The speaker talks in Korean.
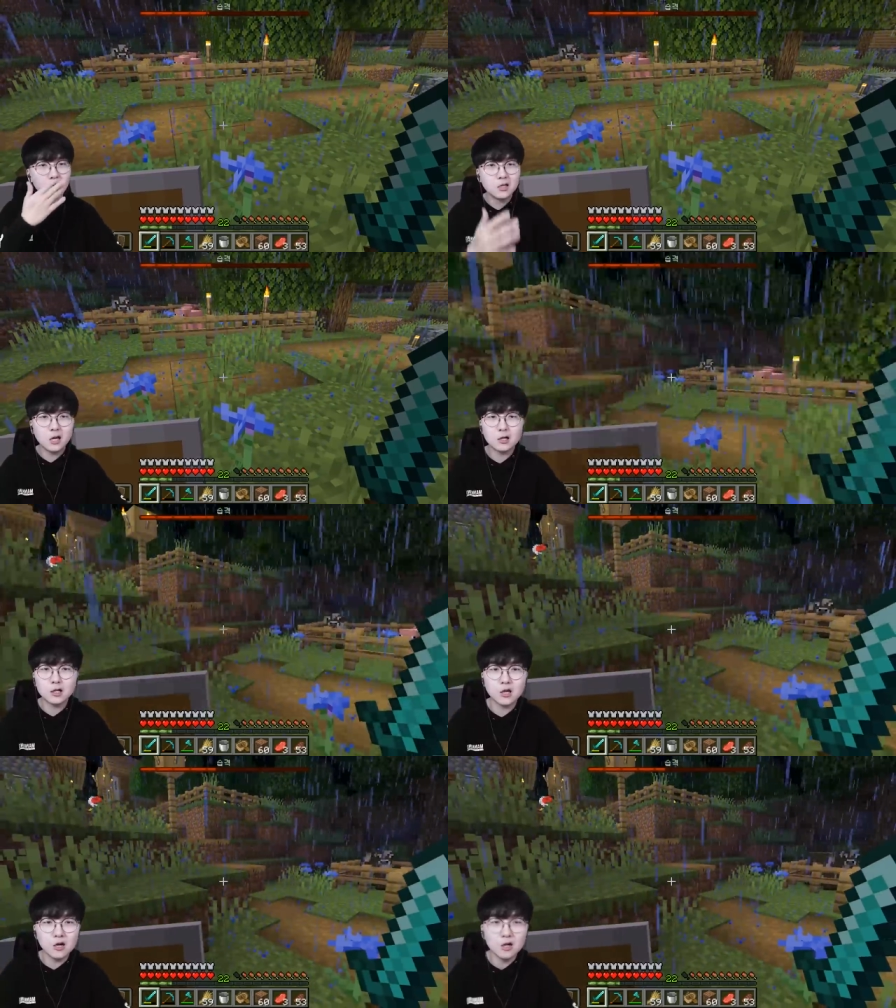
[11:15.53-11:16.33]
이게
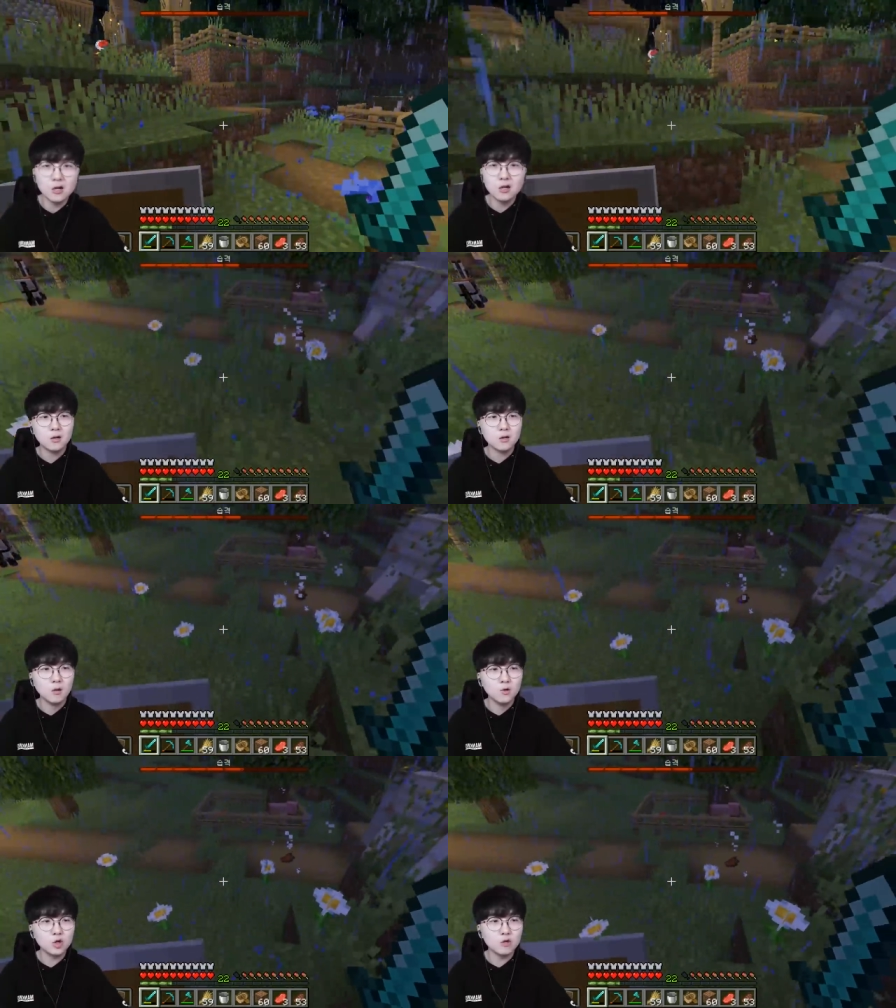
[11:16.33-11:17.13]
끝이야?
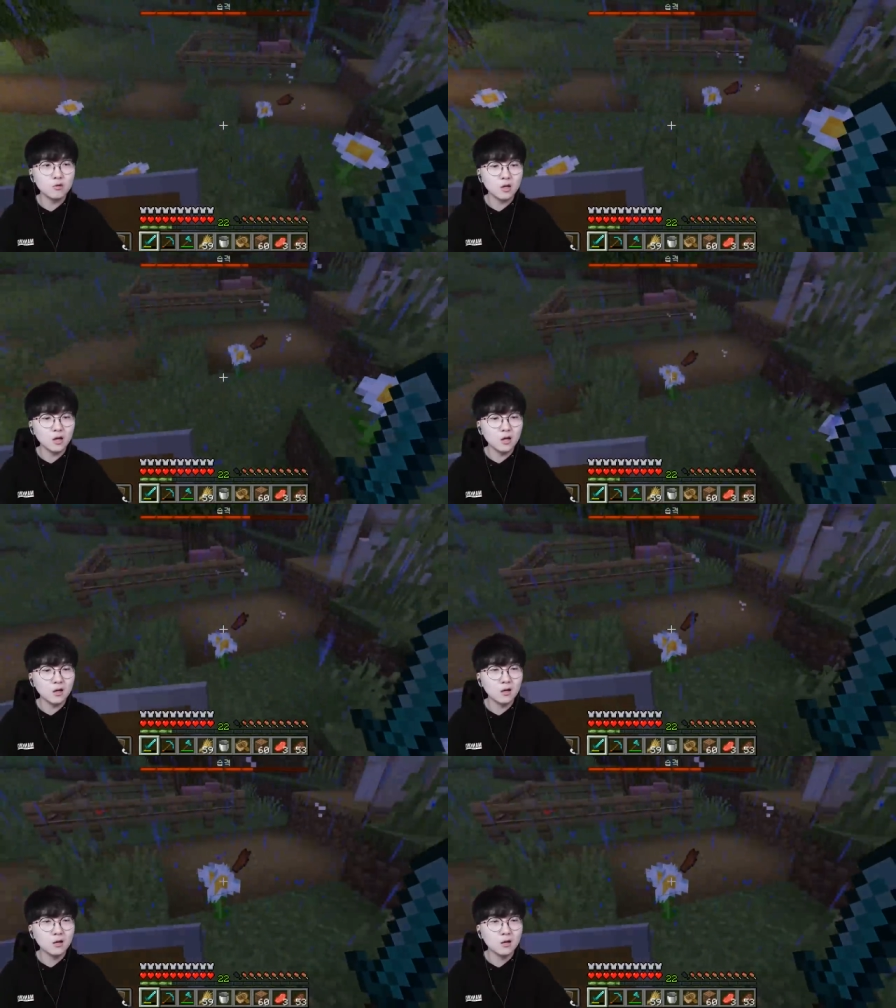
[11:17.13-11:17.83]
너무 쉬운데?